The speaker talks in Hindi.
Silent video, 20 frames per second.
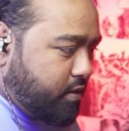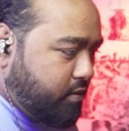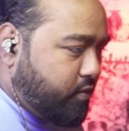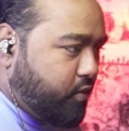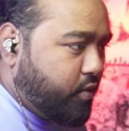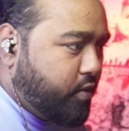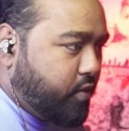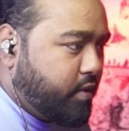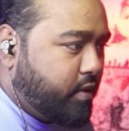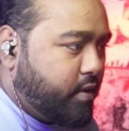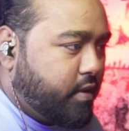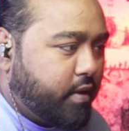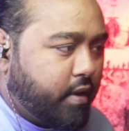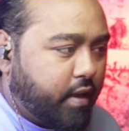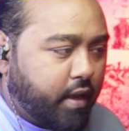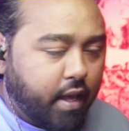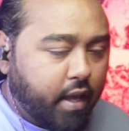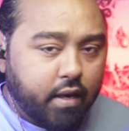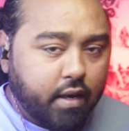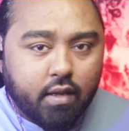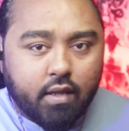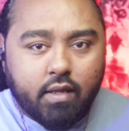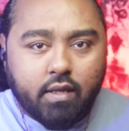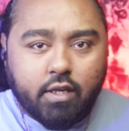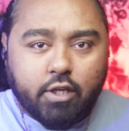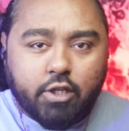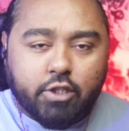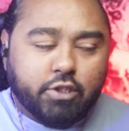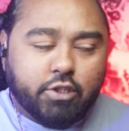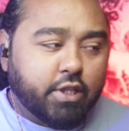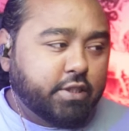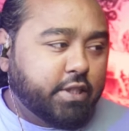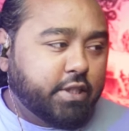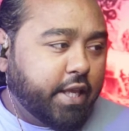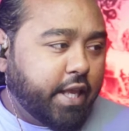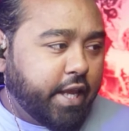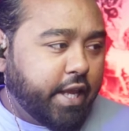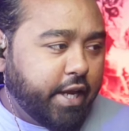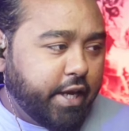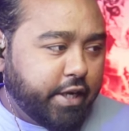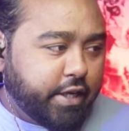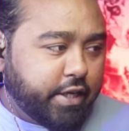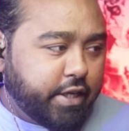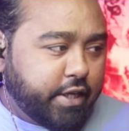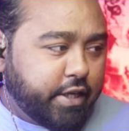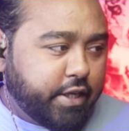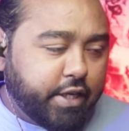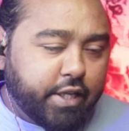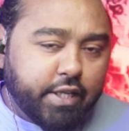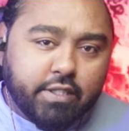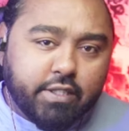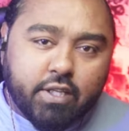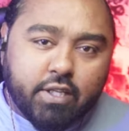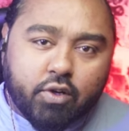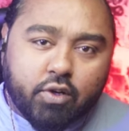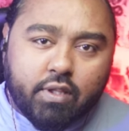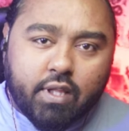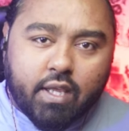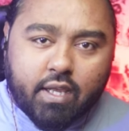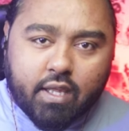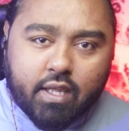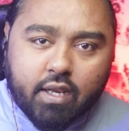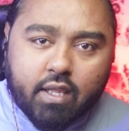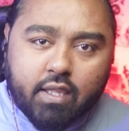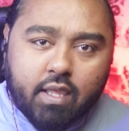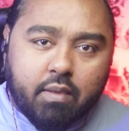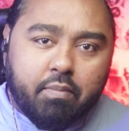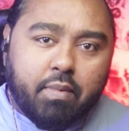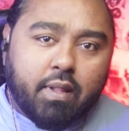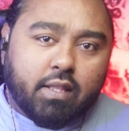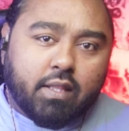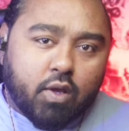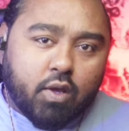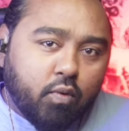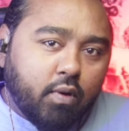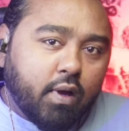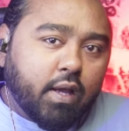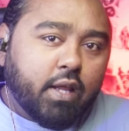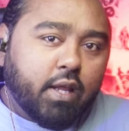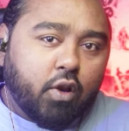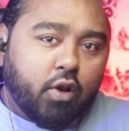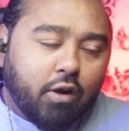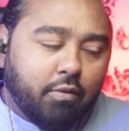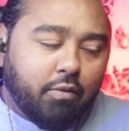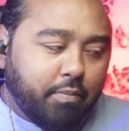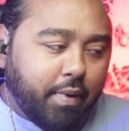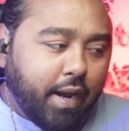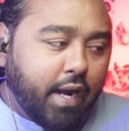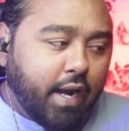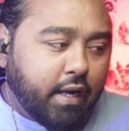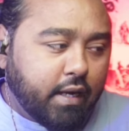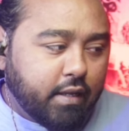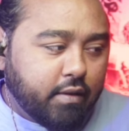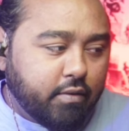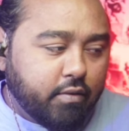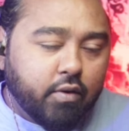वो खैर जैसे कि टीज़र को देख करके ये बात कहूँगा कि नॉट बैड